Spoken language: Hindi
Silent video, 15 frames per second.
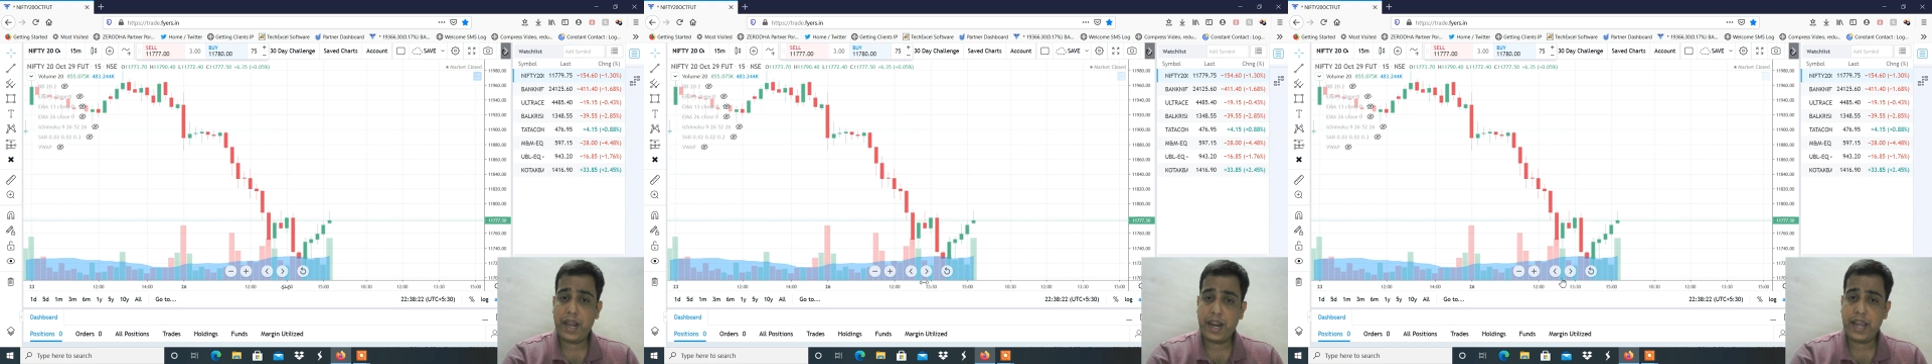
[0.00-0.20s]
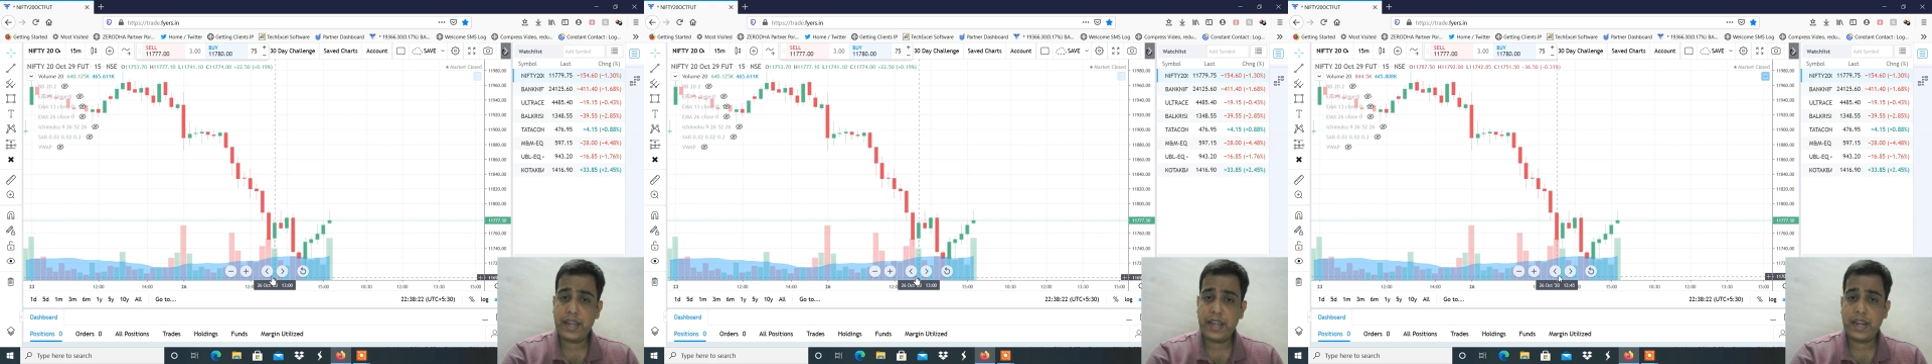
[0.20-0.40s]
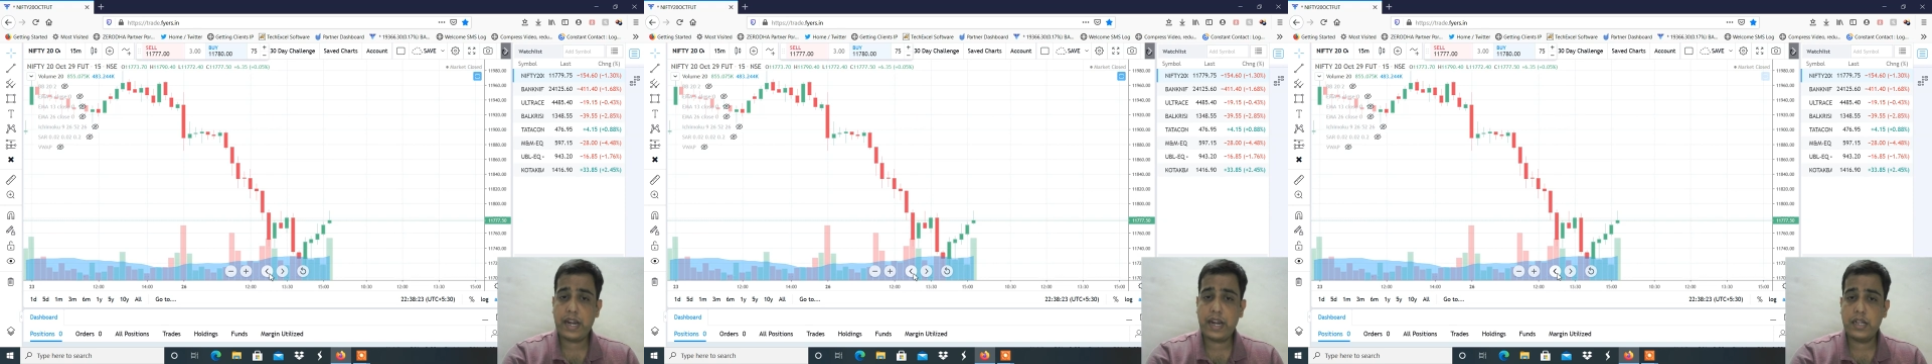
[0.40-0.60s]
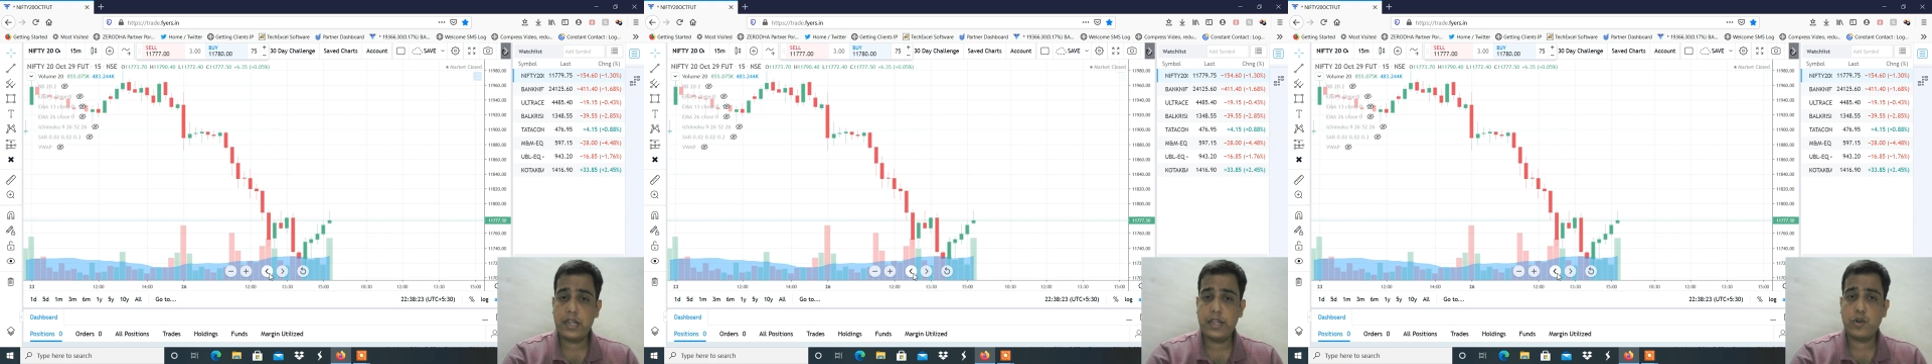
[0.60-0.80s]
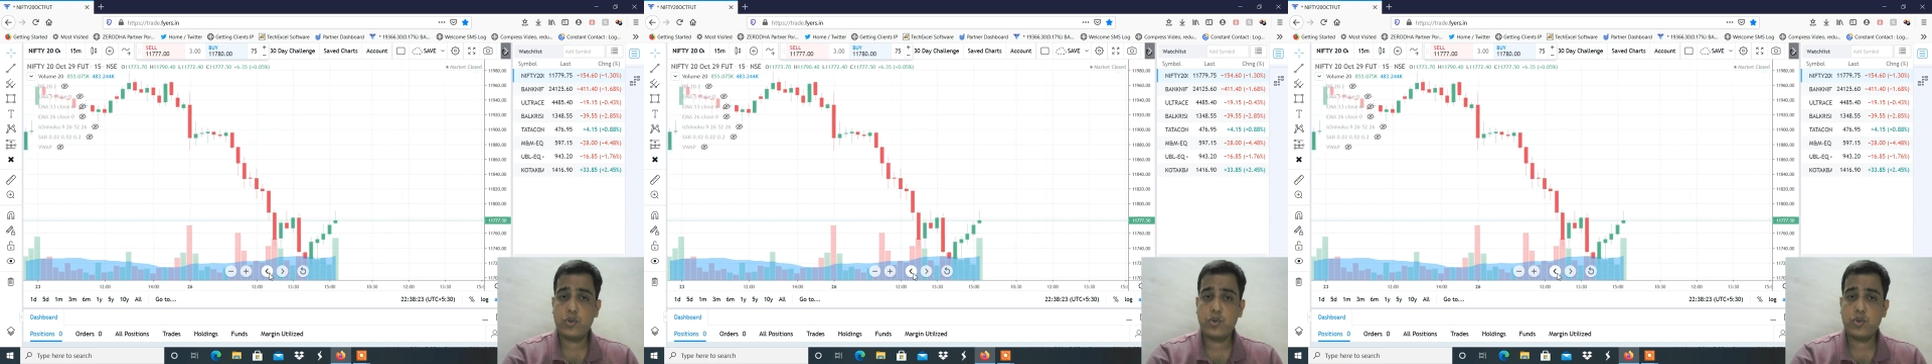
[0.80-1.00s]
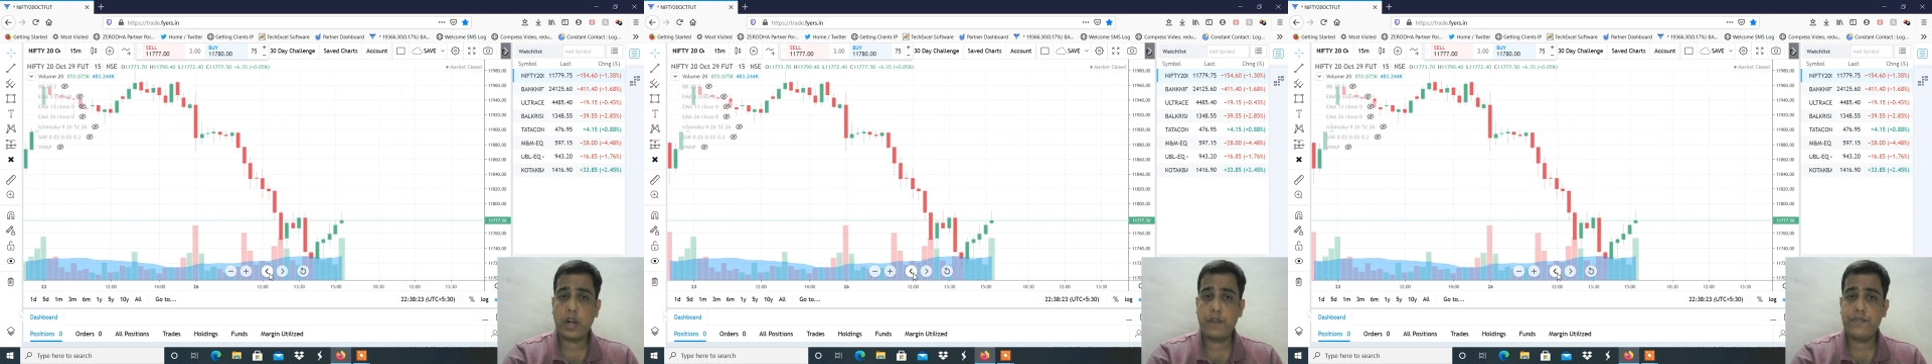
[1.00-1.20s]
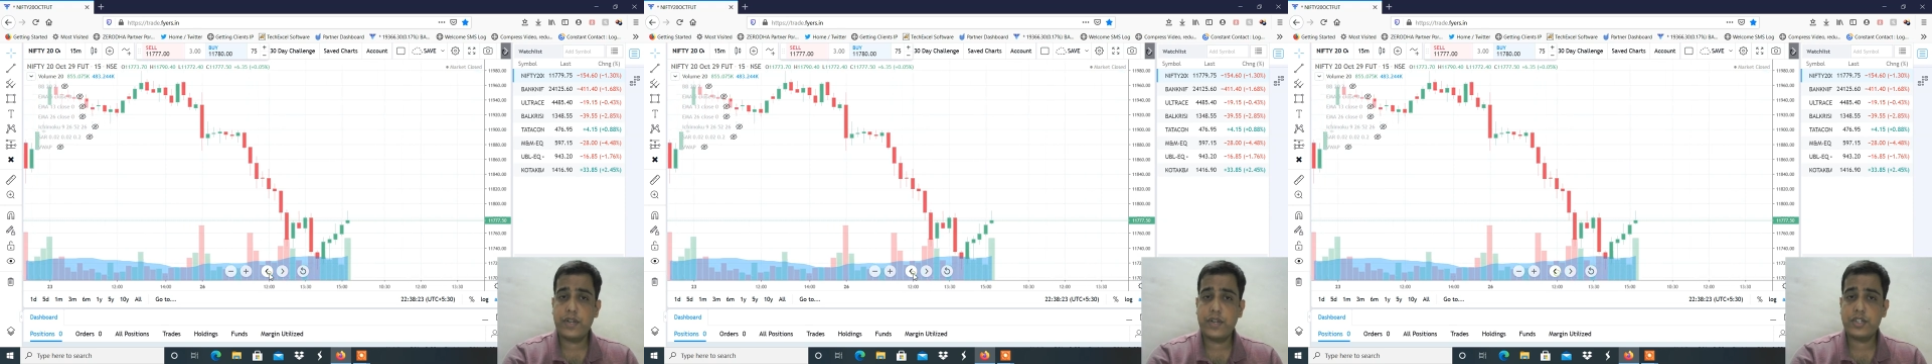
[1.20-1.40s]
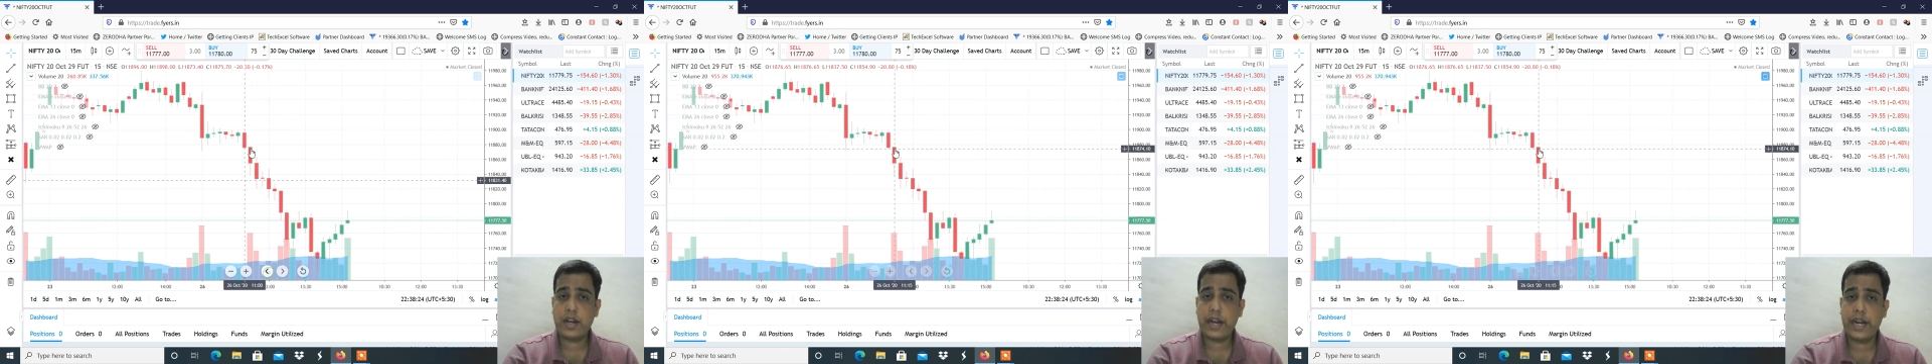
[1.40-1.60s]
पहला ही कैंडल देखो तो
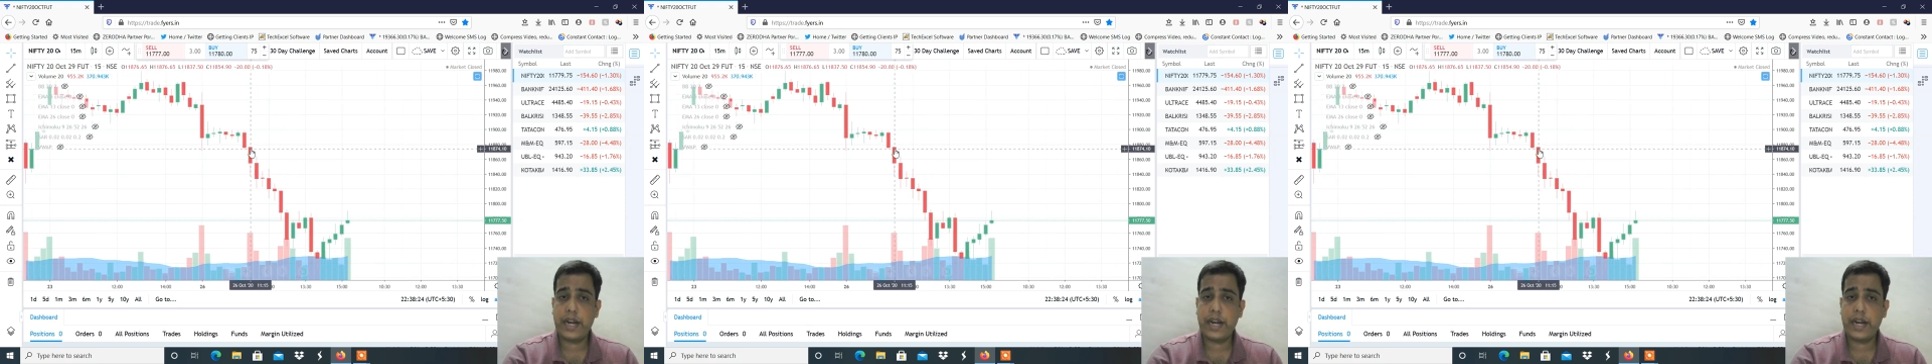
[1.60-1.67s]
काफी अच्छा